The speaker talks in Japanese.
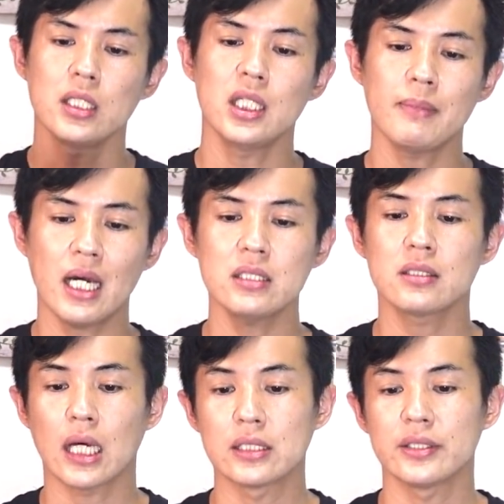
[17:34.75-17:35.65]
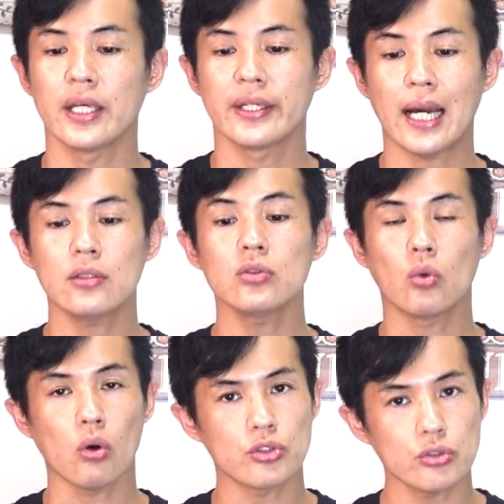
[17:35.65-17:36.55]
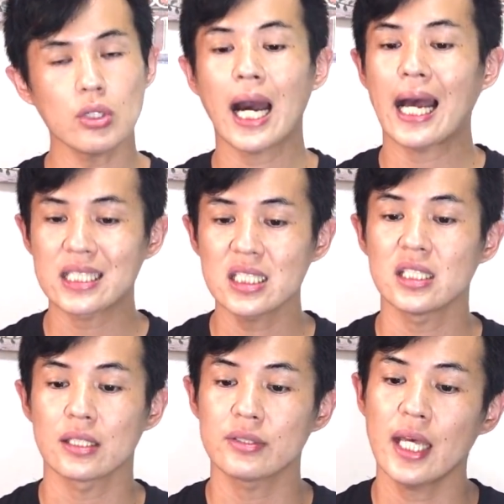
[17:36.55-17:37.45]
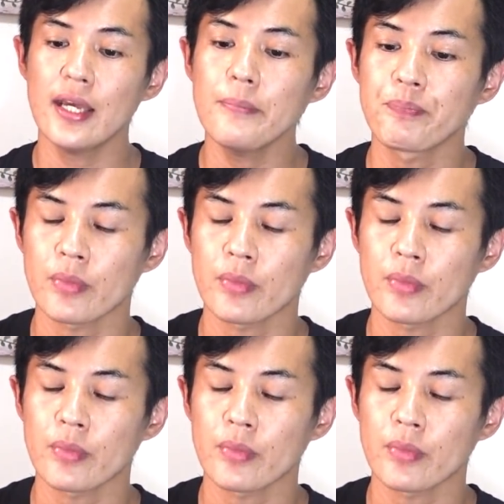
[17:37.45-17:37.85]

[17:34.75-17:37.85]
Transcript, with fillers: 2 3158人ですね